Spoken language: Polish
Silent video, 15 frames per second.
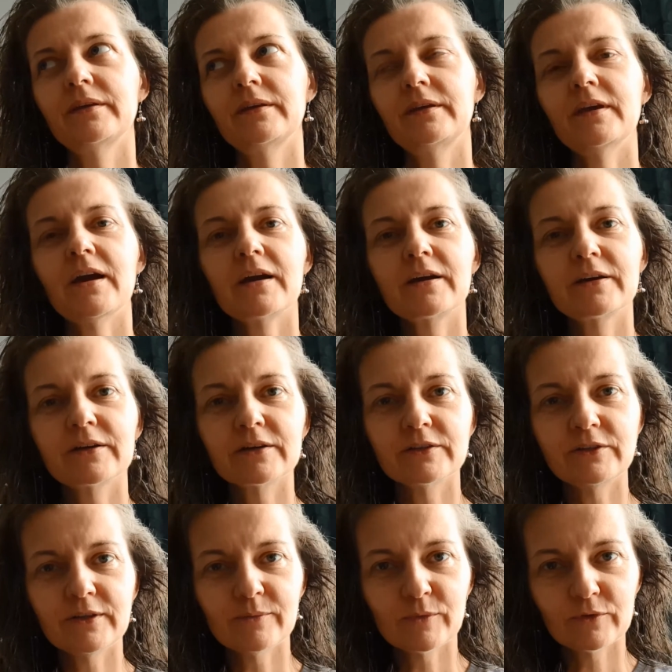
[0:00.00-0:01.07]
Jak
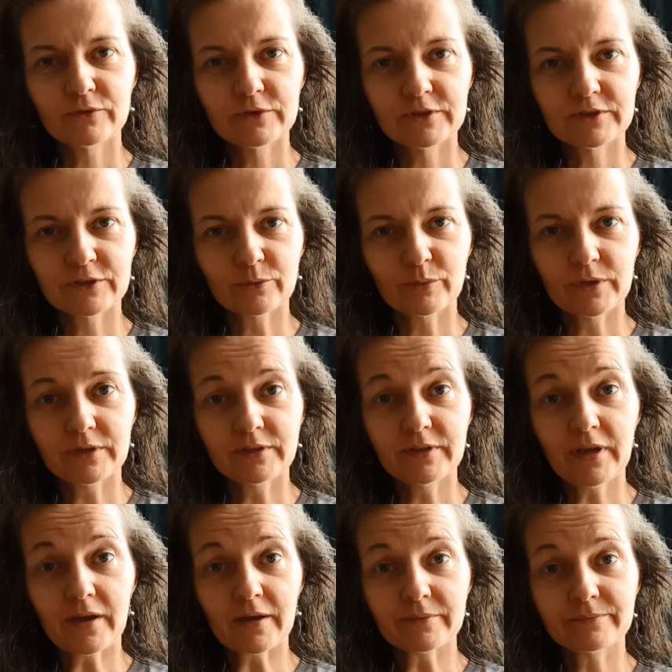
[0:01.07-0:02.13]
nie mówić sobie
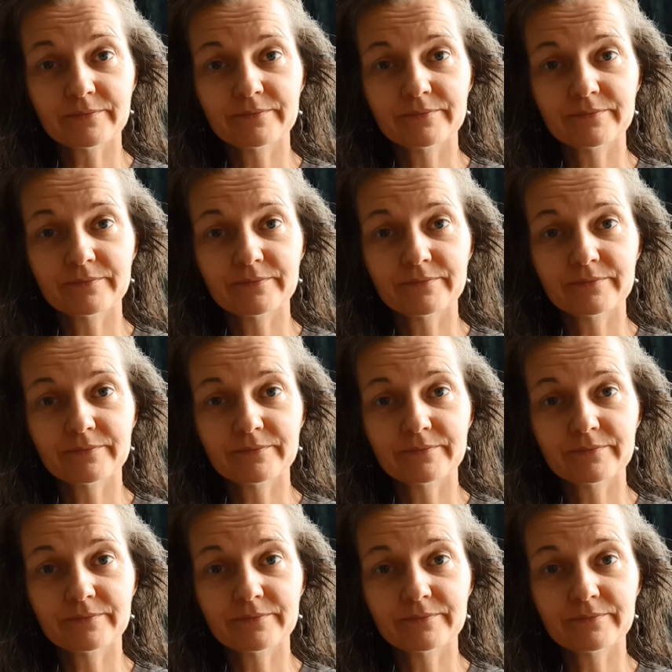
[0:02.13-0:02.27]
nie